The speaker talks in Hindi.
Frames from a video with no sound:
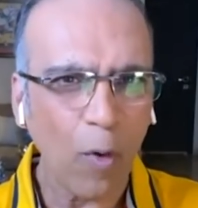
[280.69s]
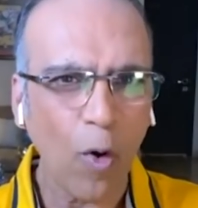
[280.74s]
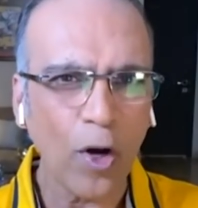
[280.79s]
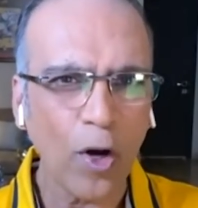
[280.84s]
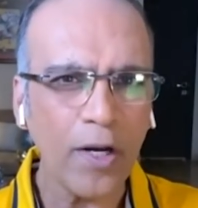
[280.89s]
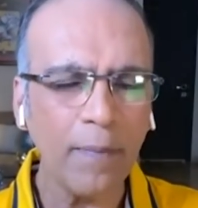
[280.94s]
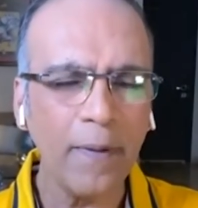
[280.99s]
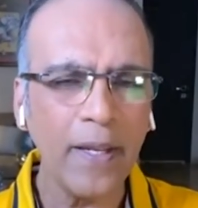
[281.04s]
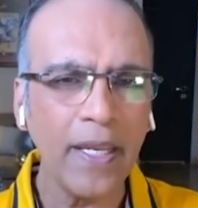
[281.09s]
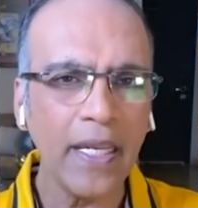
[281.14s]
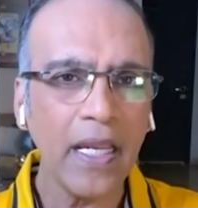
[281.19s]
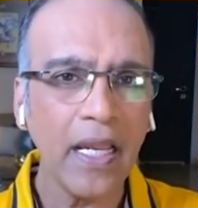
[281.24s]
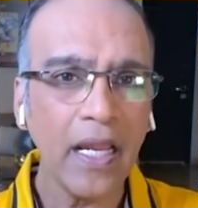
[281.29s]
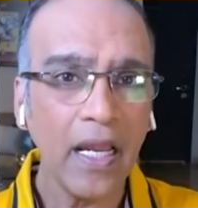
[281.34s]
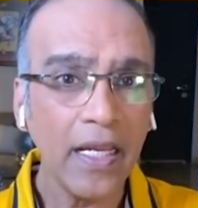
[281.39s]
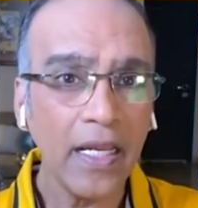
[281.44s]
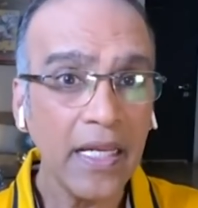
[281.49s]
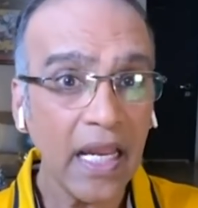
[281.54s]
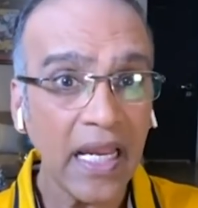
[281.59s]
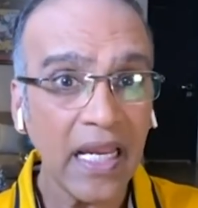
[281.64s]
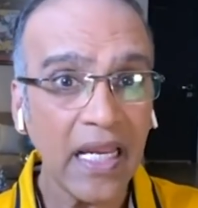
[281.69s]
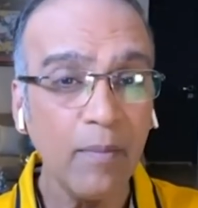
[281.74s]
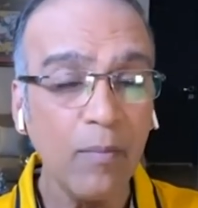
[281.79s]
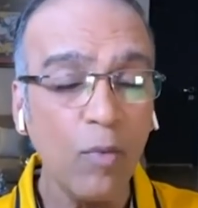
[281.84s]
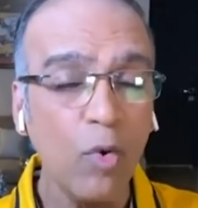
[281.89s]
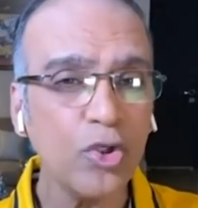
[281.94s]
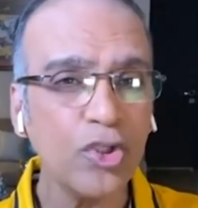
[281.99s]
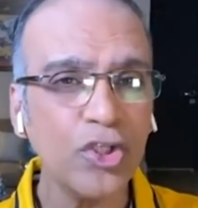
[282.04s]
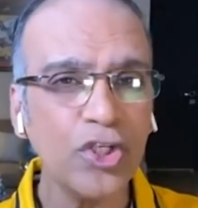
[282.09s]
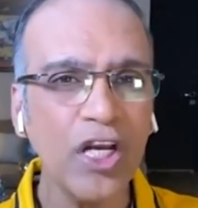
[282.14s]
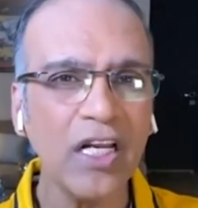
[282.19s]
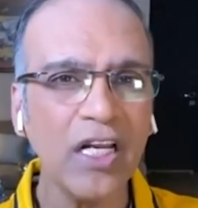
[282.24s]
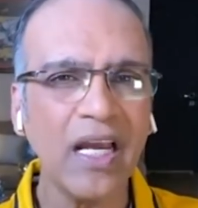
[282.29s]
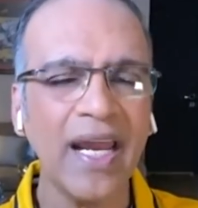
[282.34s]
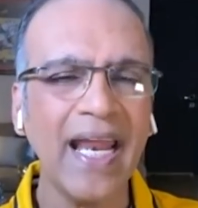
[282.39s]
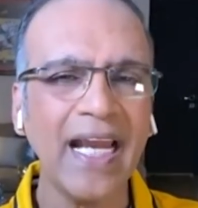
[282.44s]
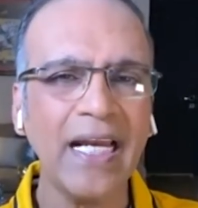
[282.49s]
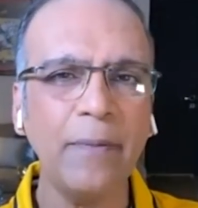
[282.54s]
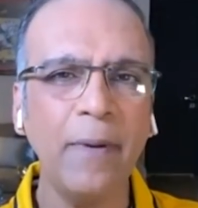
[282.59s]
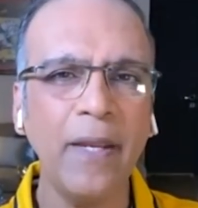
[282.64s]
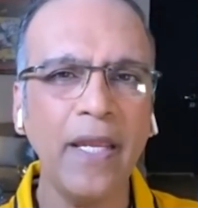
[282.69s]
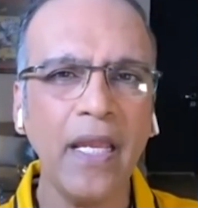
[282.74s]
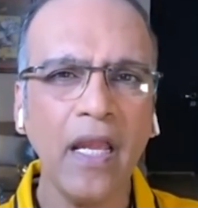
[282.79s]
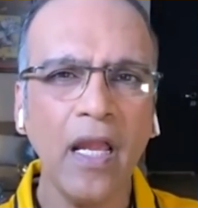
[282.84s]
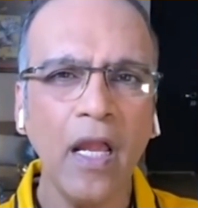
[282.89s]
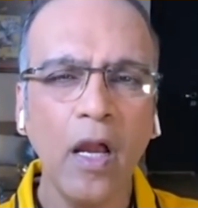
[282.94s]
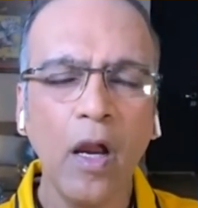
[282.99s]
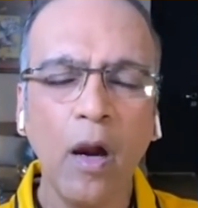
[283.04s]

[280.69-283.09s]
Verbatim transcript: बॉन्ड भी ये इमोशनल कनेक्ट भी